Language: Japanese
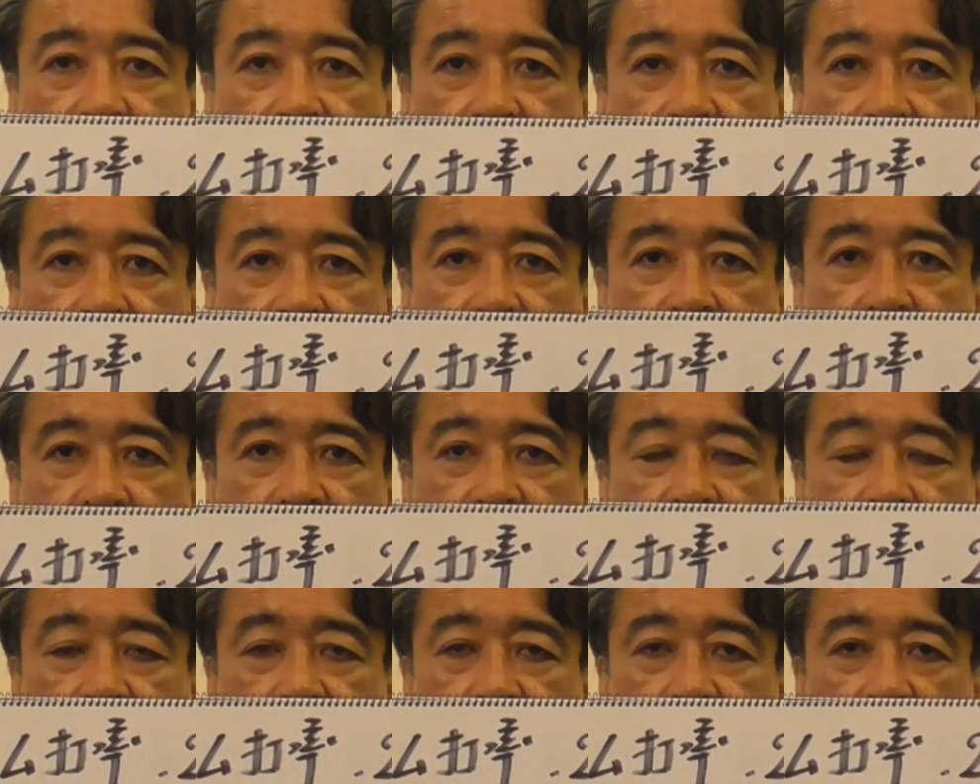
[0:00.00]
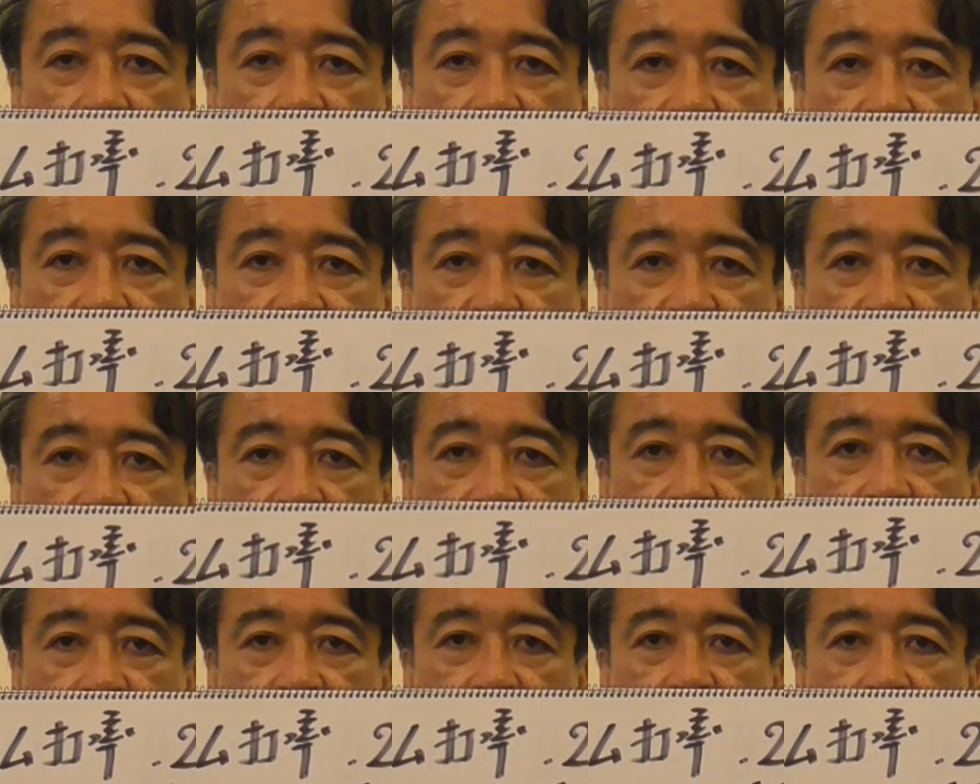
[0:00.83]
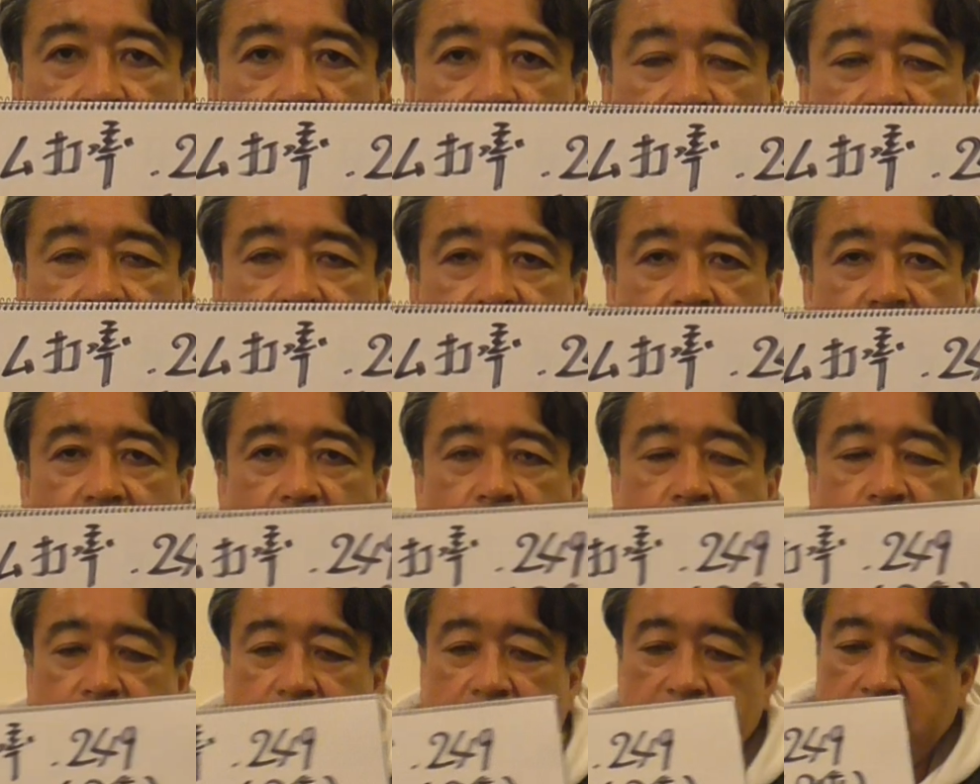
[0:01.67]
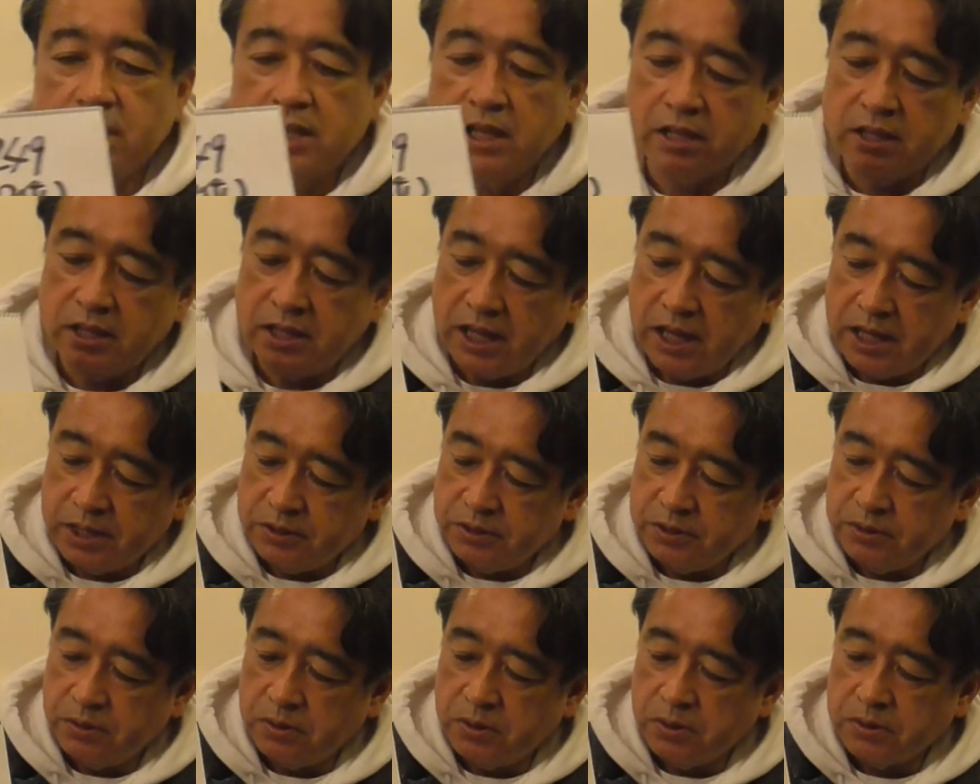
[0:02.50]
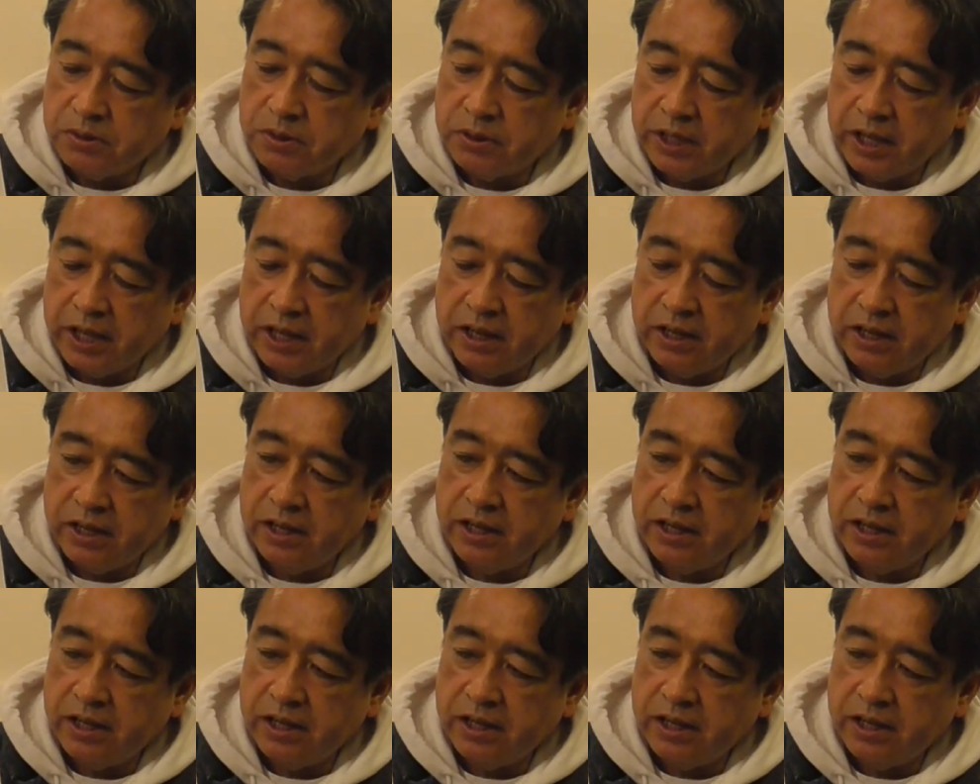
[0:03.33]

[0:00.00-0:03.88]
えーまあ、チーム防御率はまあ2点台ということで、